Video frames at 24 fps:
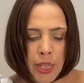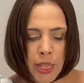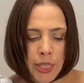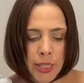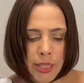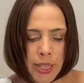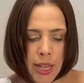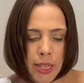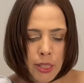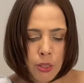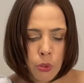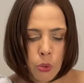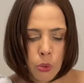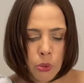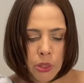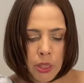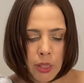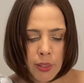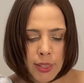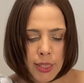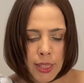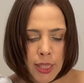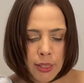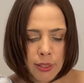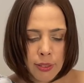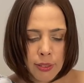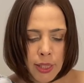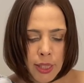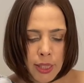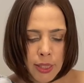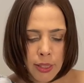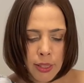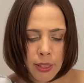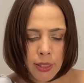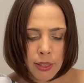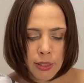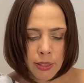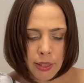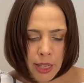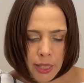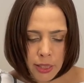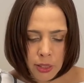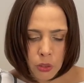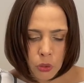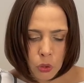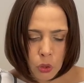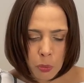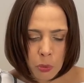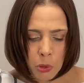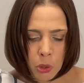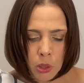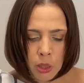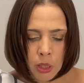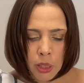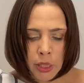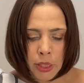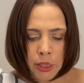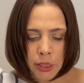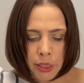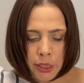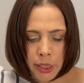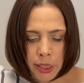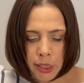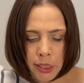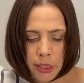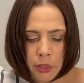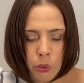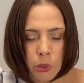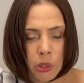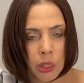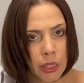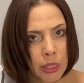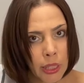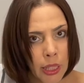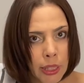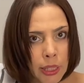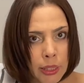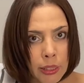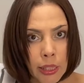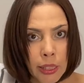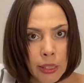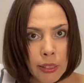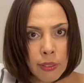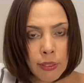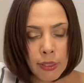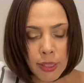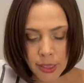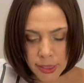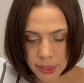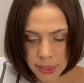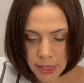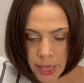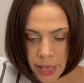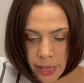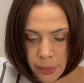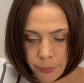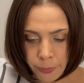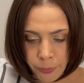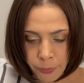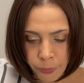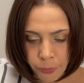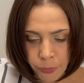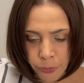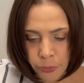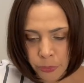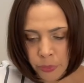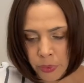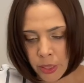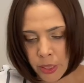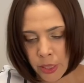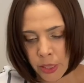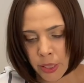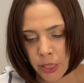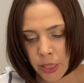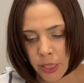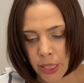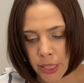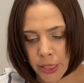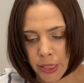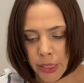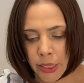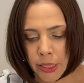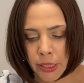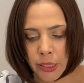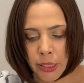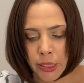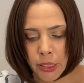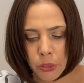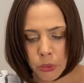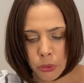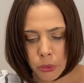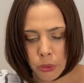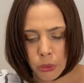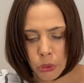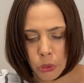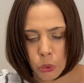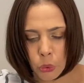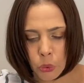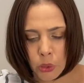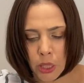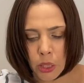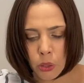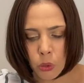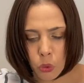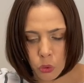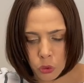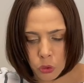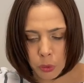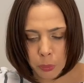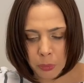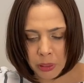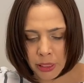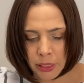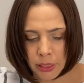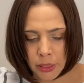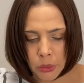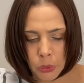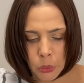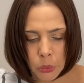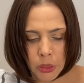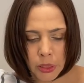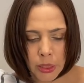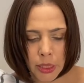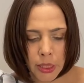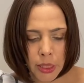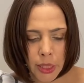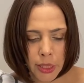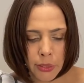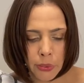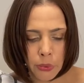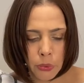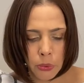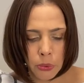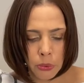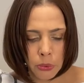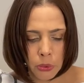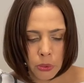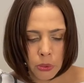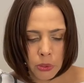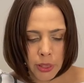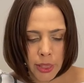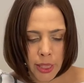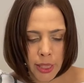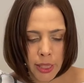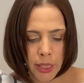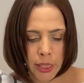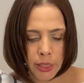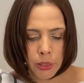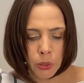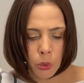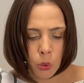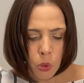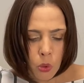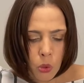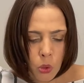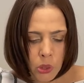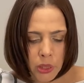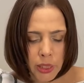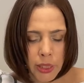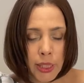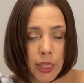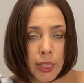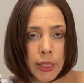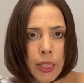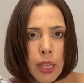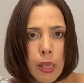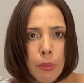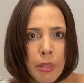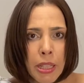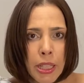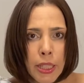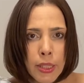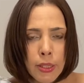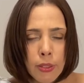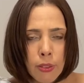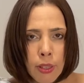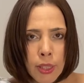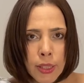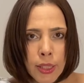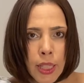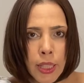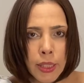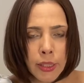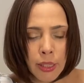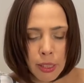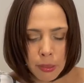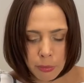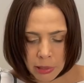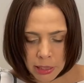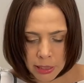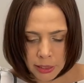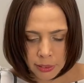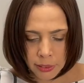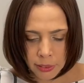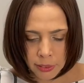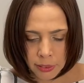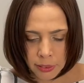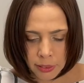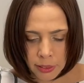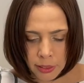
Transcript: 韓国では昨年から何度も金利を引き上げているんですね。金利上昇が国民、そして企業の経営に大きなダメージを与えています。